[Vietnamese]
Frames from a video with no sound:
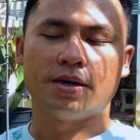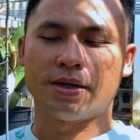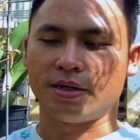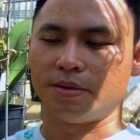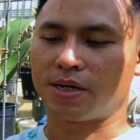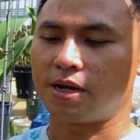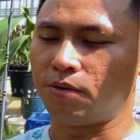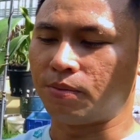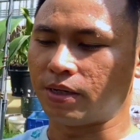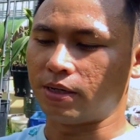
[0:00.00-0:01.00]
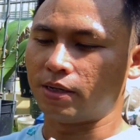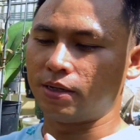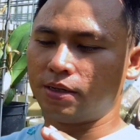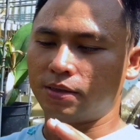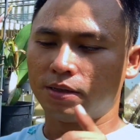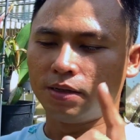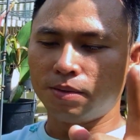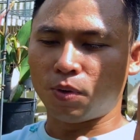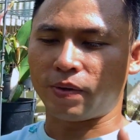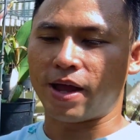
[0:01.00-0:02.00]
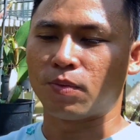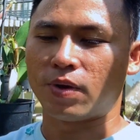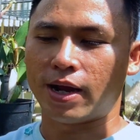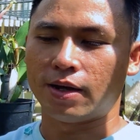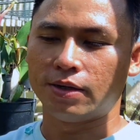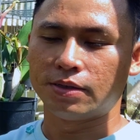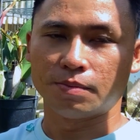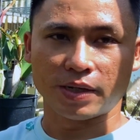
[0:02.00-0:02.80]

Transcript: Thì bắt đầu mình tưới một ngày một lần thôi,